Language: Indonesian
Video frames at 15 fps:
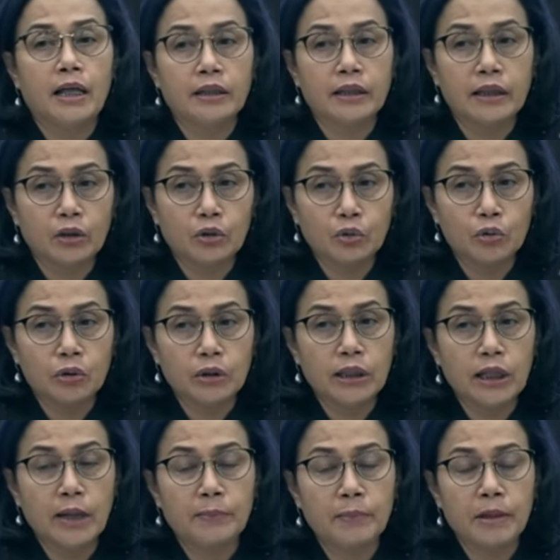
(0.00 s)
Tentu
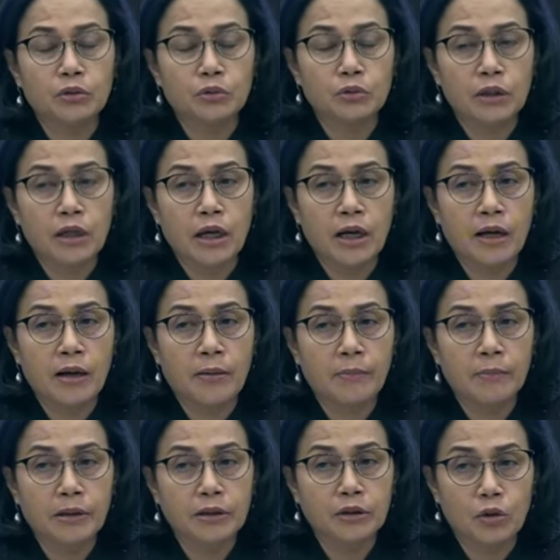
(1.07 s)
dengan masuknya
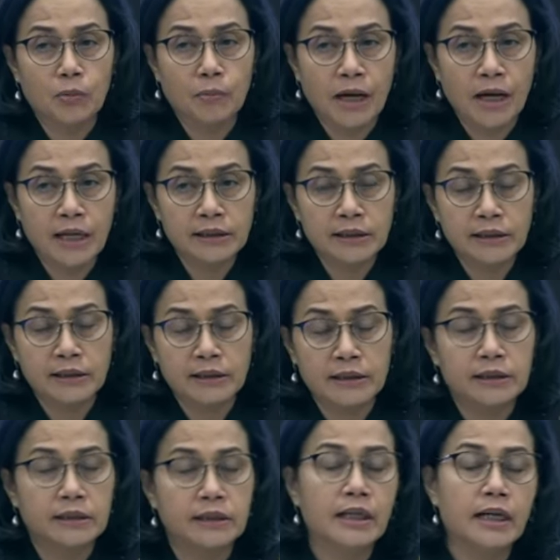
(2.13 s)
Mas Thomas
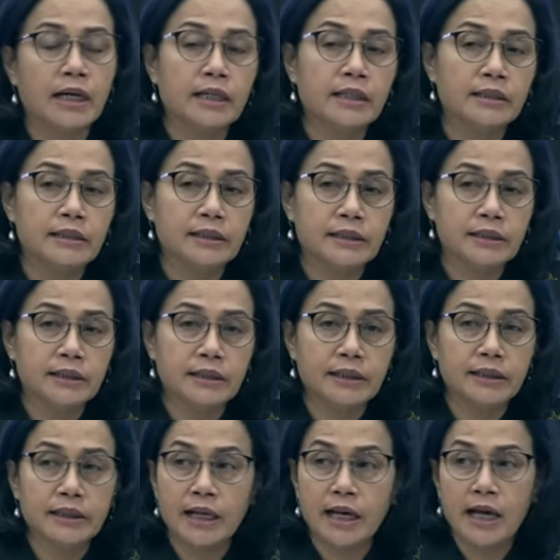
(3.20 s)
ya di
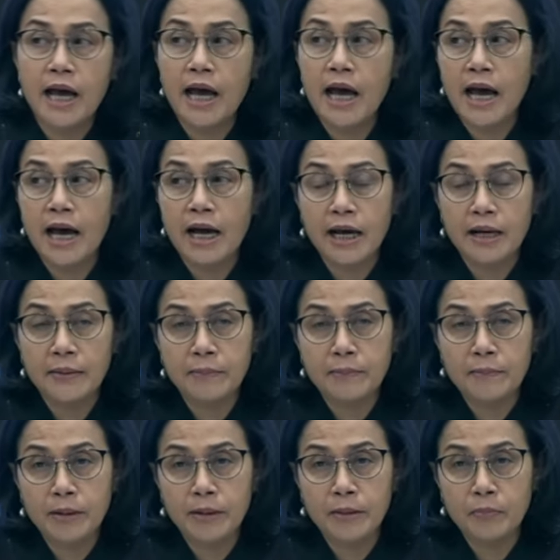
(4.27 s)
sini akan
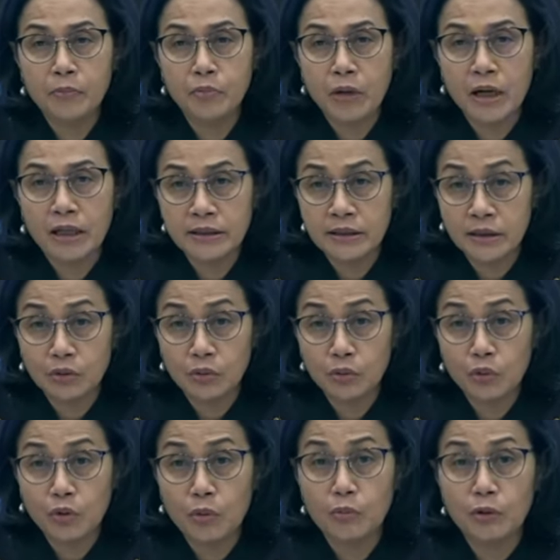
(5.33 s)
membuat
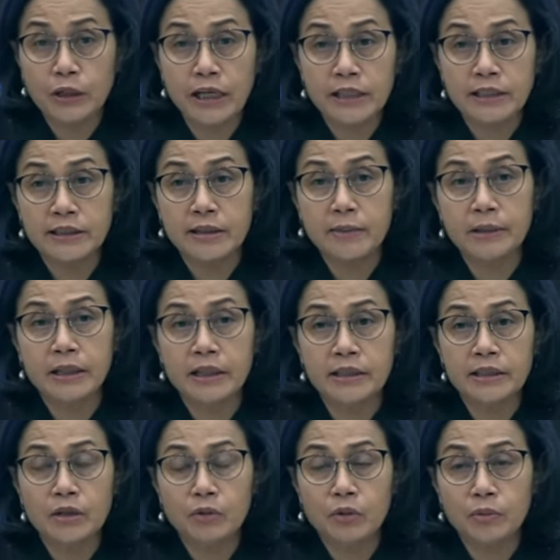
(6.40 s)
seluruh komunikasinya
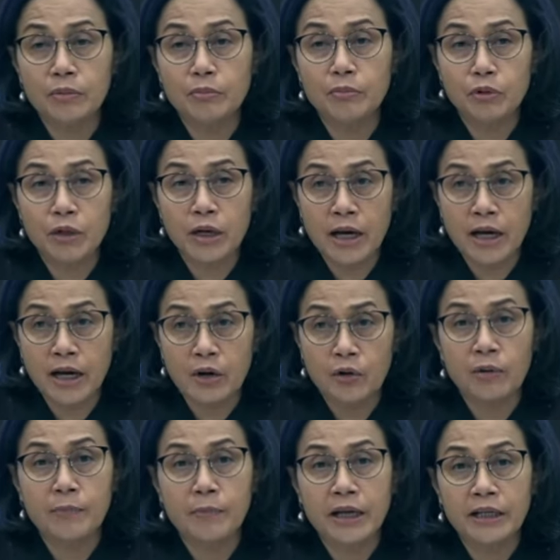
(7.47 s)
menjadi jauh lebih mudah.
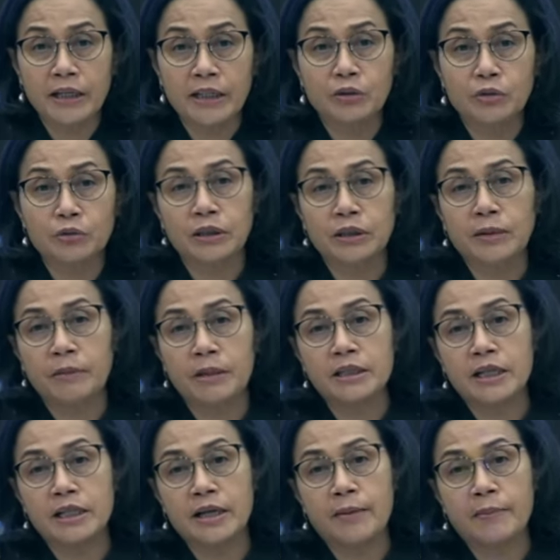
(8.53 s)
Kalau kemarin itu kita
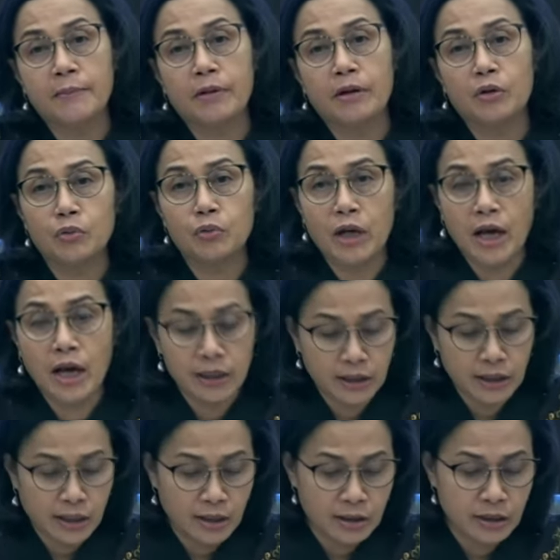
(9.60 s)
biasanya
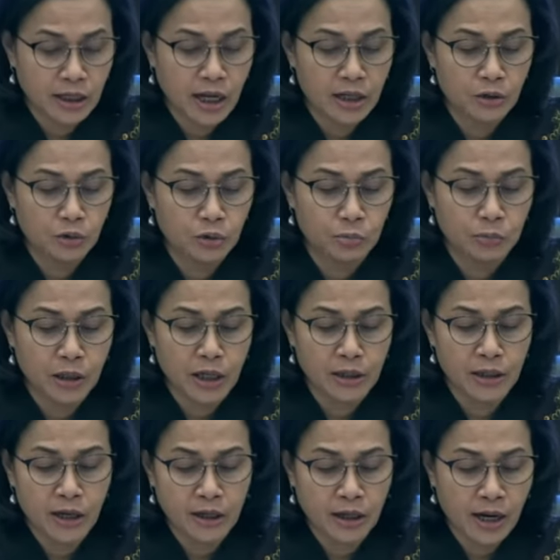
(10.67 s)
mengundang tadi sekaligus
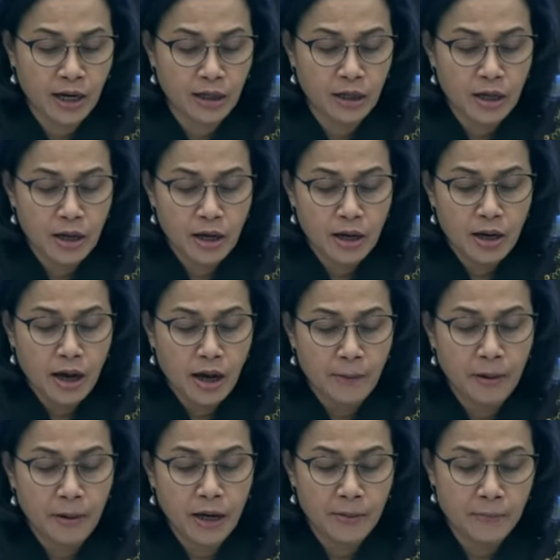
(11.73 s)
menanyakan
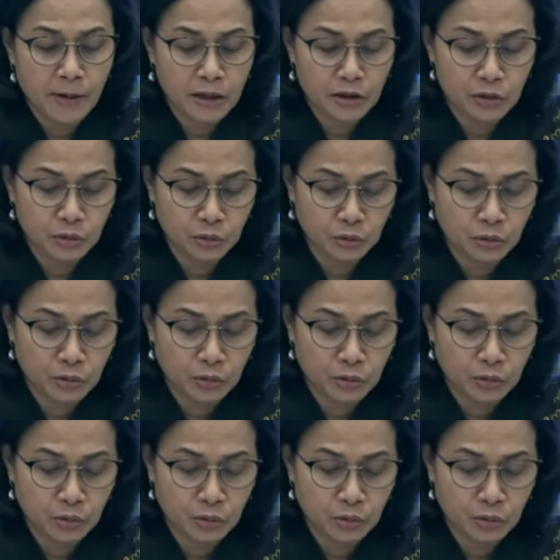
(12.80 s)
Apakah maksud